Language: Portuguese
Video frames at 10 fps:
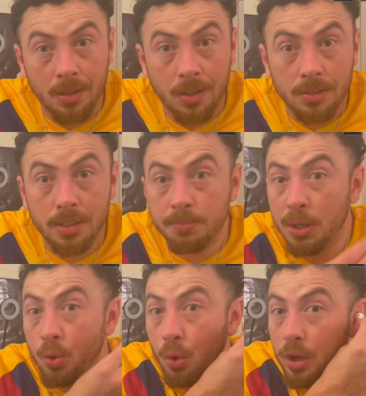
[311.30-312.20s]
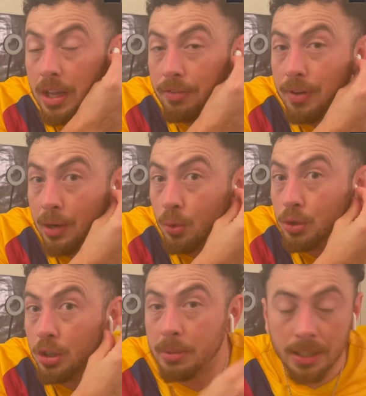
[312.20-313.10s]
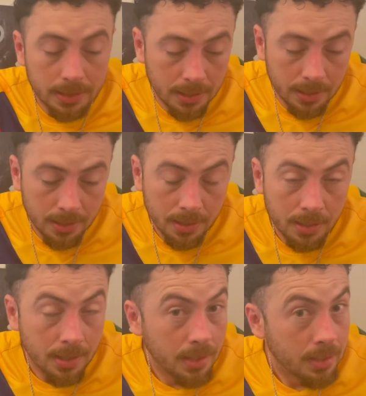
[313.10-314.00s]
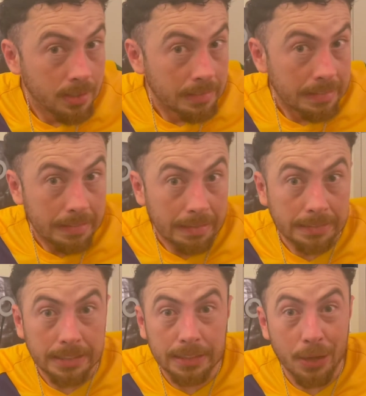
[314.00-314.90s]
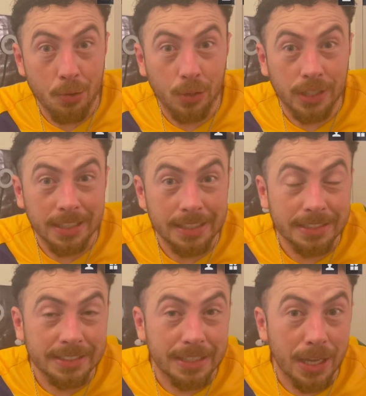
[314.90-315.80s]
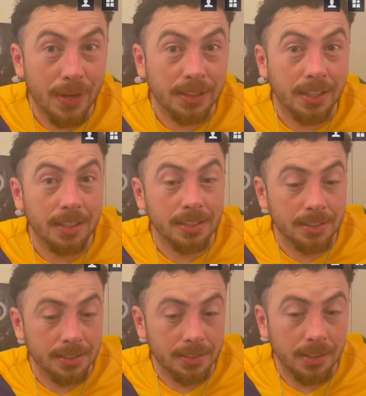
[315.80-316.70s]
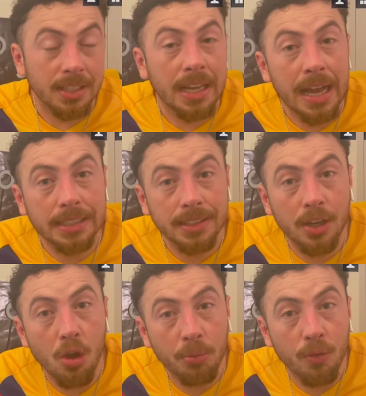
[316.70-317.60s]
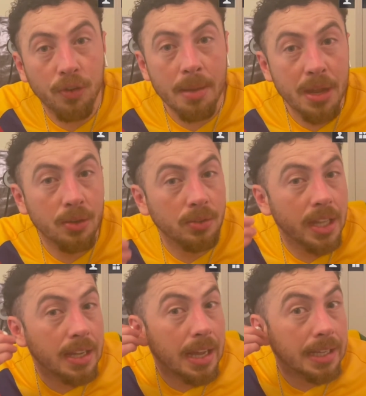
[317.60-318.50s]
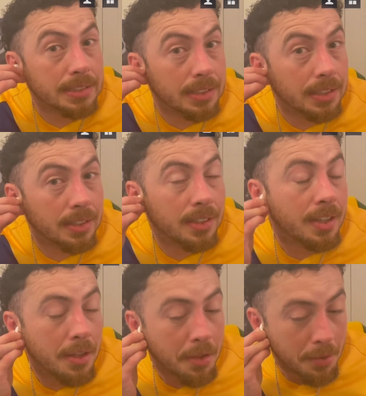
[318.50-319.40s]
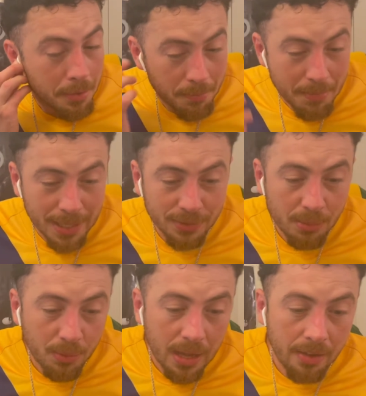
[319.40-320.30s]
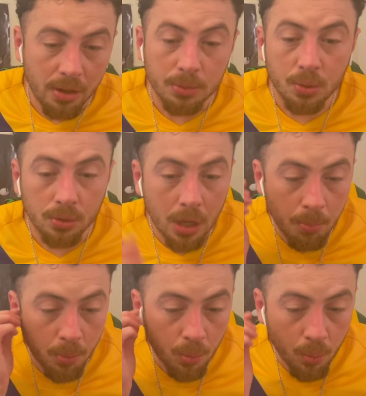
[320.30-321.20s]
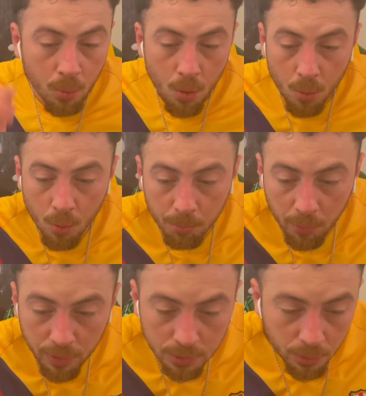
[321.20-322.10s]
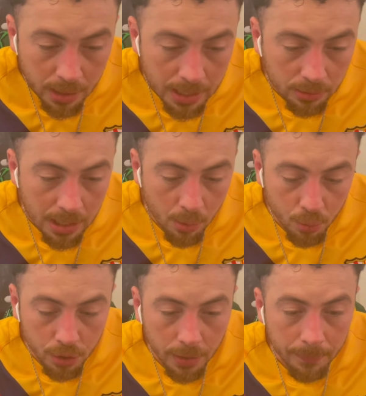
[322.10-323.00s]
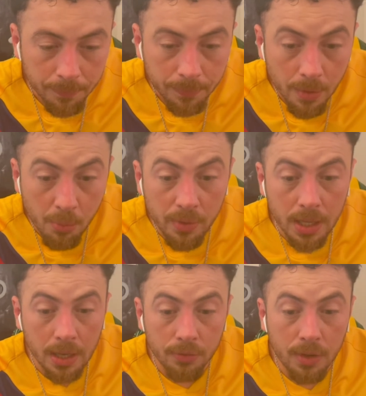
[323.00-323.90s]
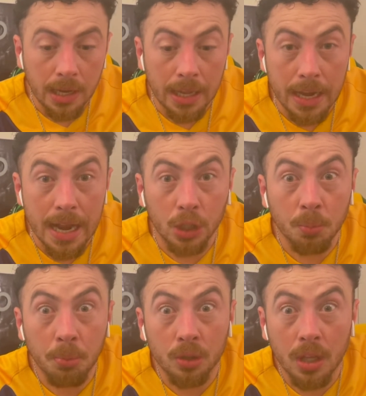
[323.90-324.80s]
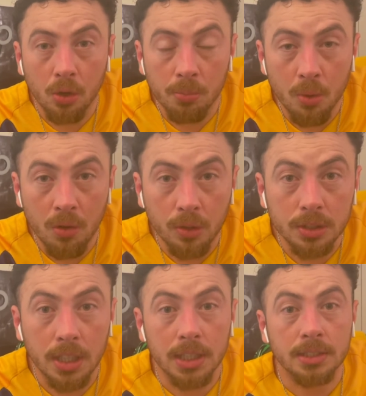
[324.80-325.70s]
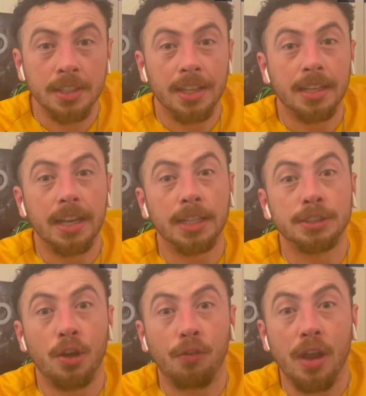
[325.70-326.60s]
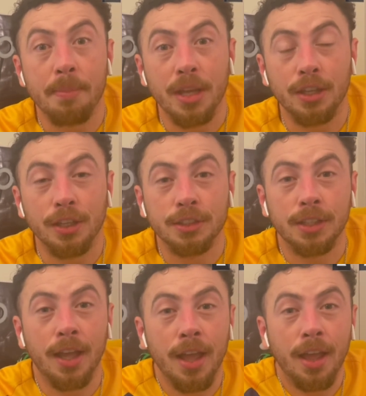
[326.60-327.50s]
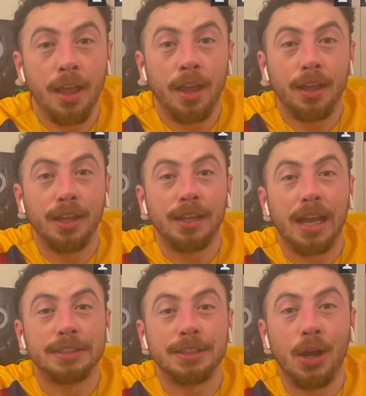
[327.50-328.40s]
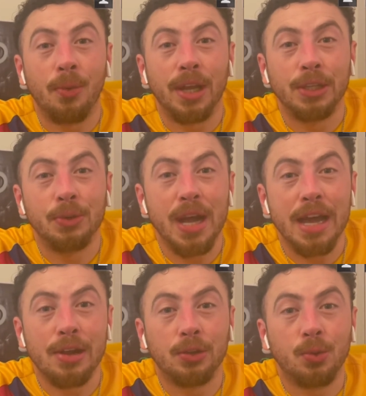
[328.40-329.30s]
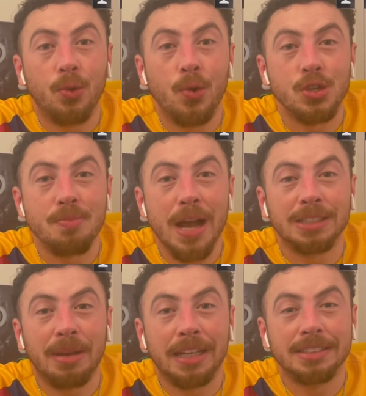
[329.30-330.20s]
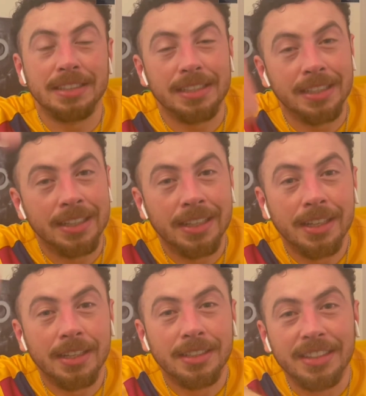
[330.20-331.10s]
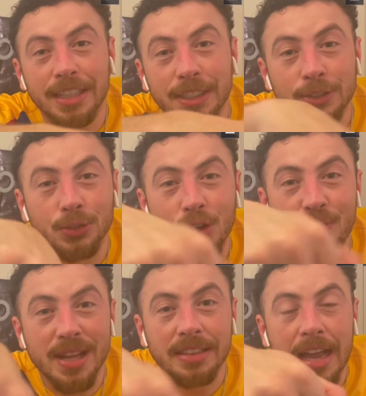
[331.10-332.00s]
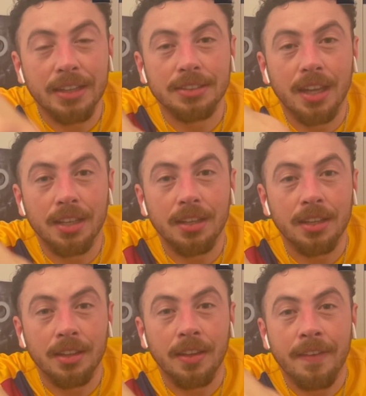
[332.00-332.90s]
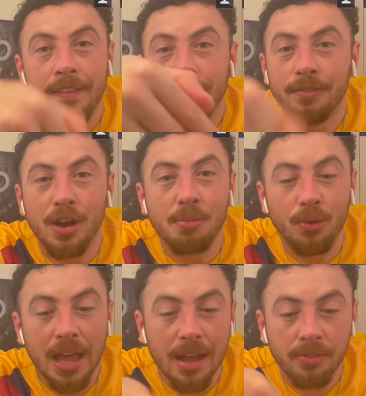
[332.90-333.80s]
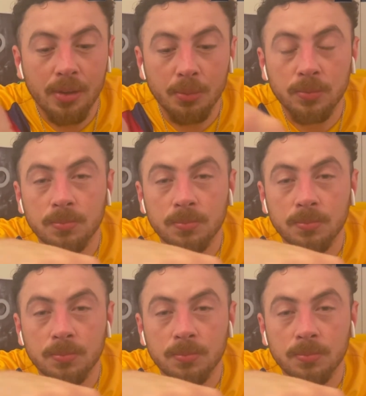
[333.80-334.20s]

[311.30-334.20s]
se explicou, né? Falou sobre essa essa derrota aí de 0 a 3. Em casa não, porque o Flamengo não tem casa, né? Mas vamos lá, vamos escutar o, o, o professor Renato Gaúcho aí. Vamos ver o que ele fala. Renato Portaluppi com vocês, nação flamenguista e nação aí do canal do Coach Max Brasília. Deixa seus comentários aí. Vamos lá, vamos